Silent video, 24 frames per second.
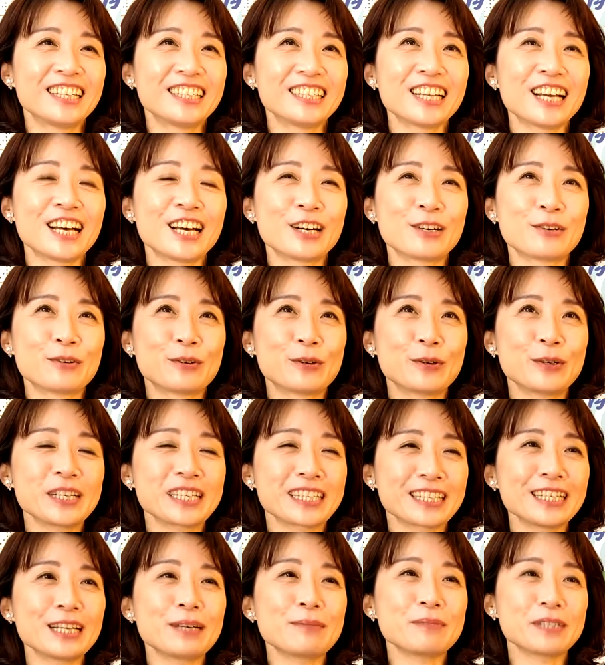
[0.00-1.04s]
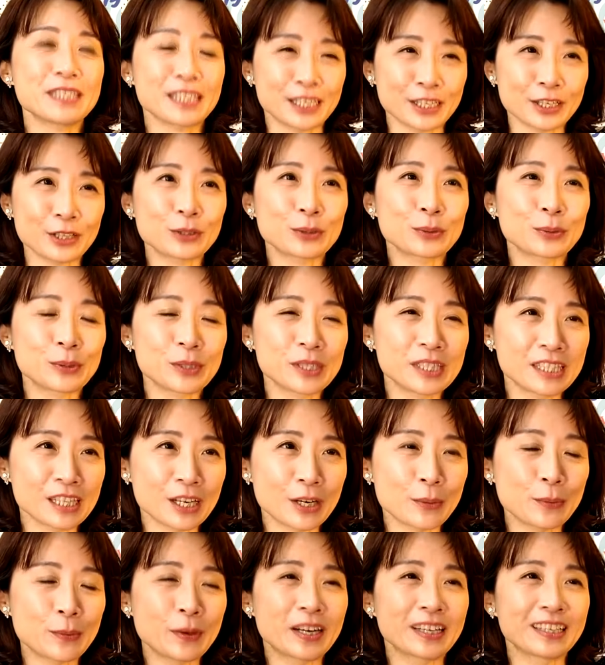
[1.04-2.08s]
那我会跟他们讲要多
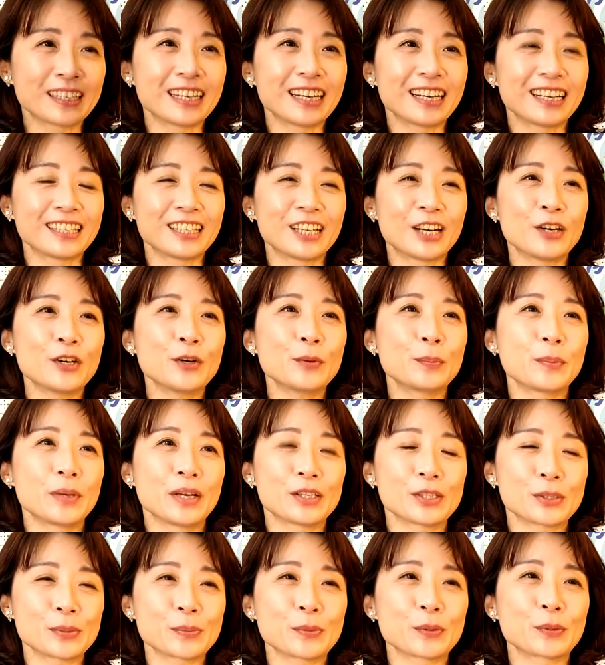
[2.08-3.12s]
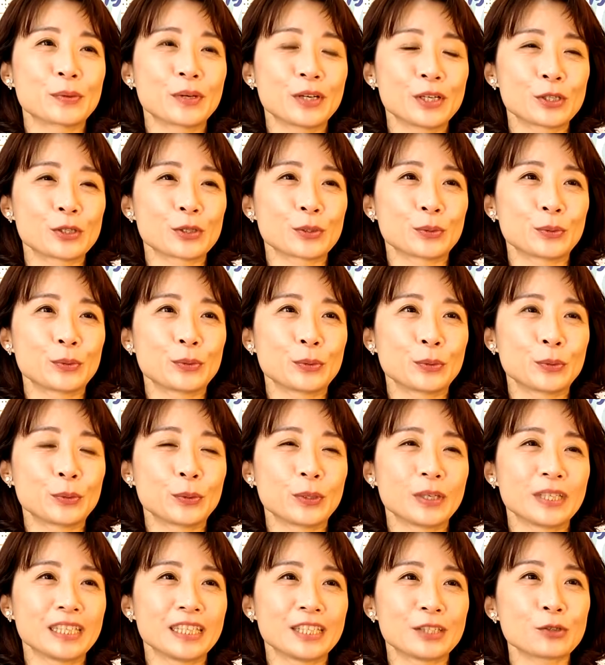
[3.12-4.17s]
交往啦，然后不要这么快走入
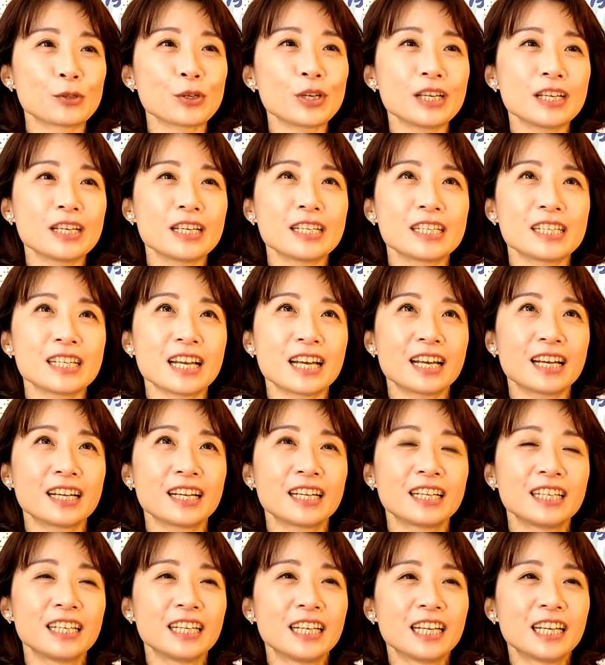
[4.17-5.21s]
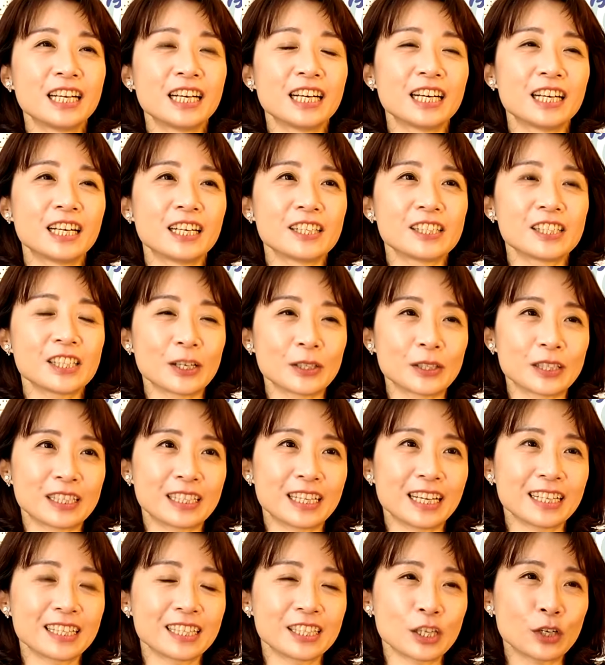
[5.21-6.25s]
婚姻。所以像呃小的
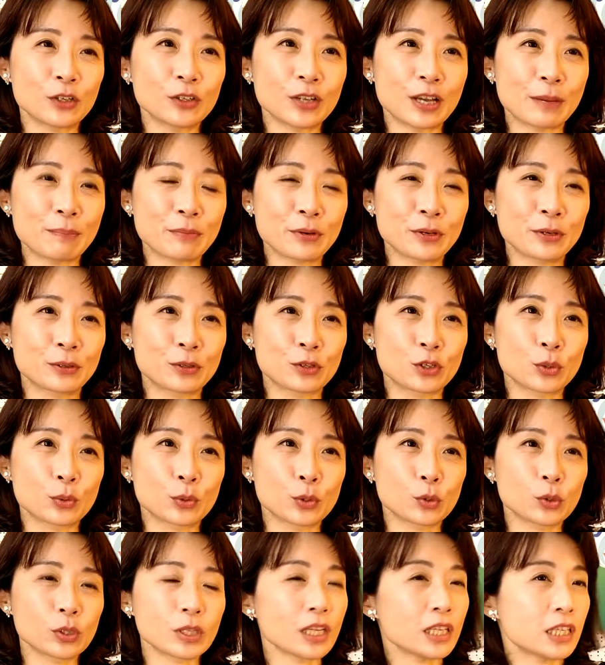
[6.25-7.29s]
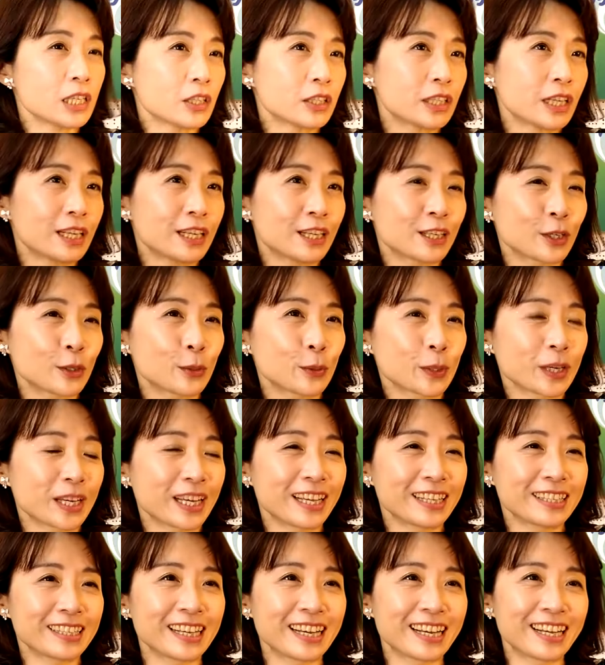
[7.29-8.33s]
她交男朋友的时候，我就说那你要带来给我
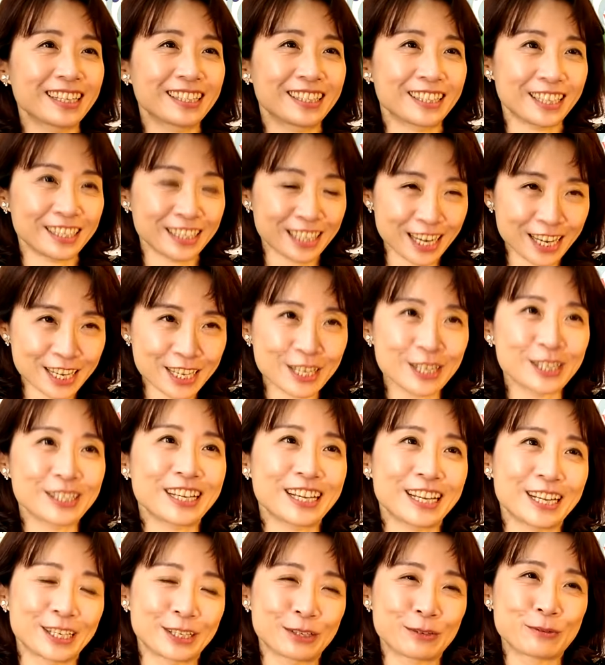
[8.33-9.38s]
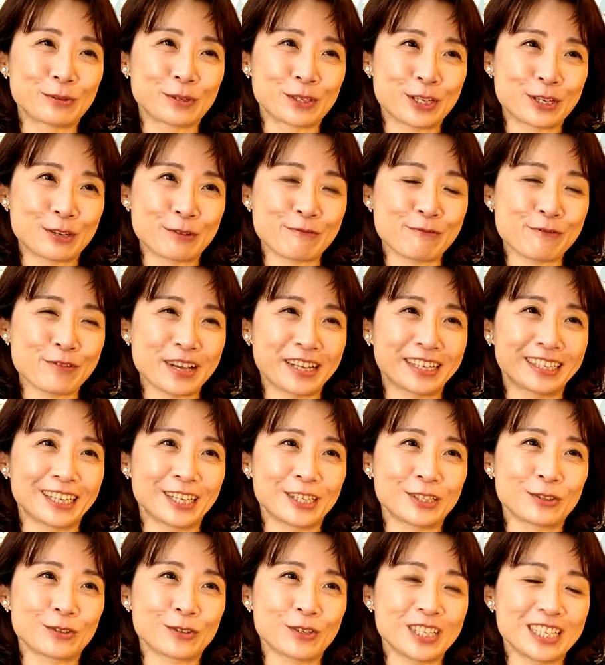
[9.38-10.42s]
看啊，那他也带来跟我吃饭啊，
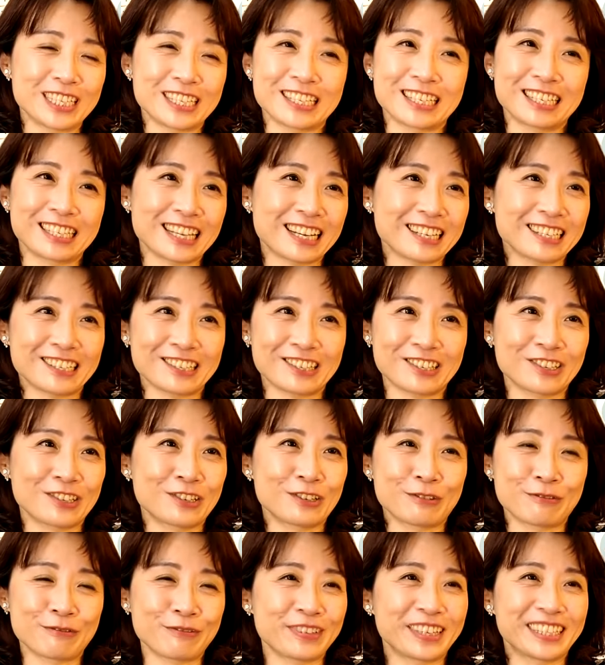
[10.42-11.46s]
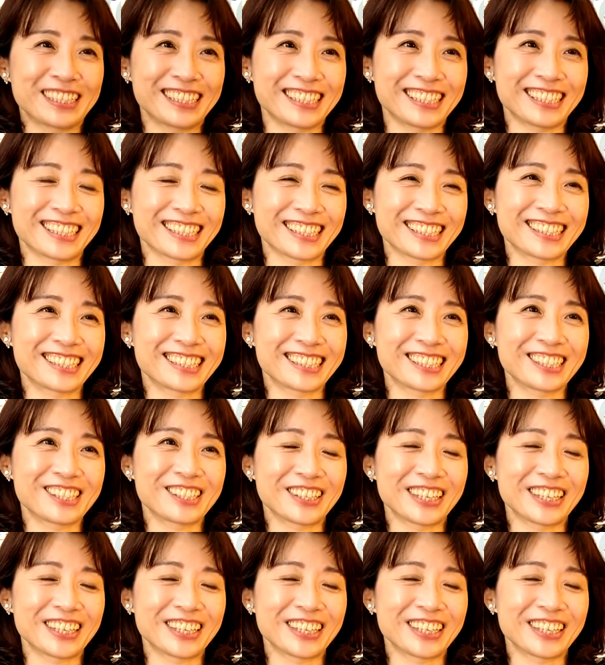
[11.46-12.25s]
就一起大家吃吃饭这样子。